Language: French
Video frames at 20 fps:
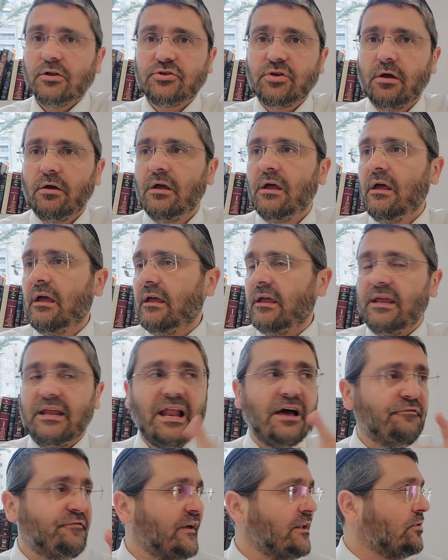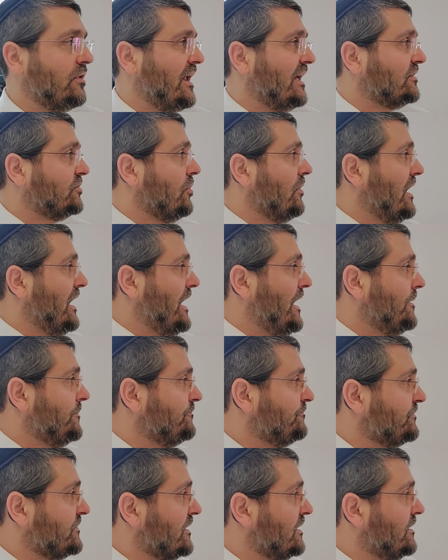Dieu, il a fait de la Torah.